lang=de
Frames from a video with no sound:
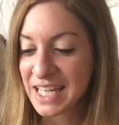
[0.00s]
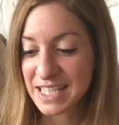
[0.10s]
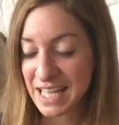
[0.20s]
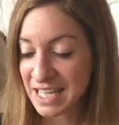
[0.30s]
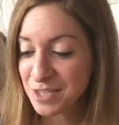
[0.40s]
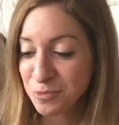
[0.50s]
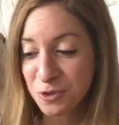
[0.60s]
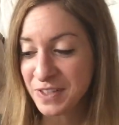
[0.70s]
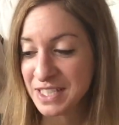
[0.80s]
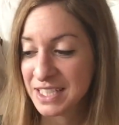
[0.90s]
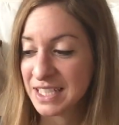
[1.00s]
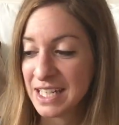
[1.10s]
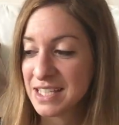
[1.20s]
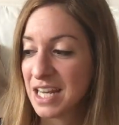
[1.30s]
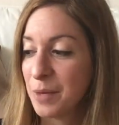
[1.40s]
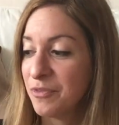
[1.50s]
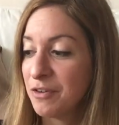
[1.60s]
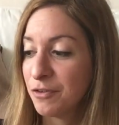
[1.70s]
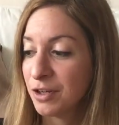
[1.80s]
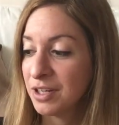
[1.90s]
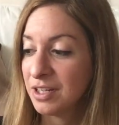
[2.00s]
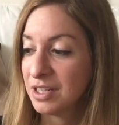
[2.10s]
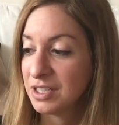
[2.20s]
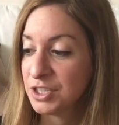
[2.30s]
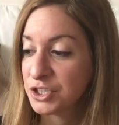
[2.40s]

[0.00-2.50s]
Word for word: Das erste Buch, was ich gelesen habe, war von äh,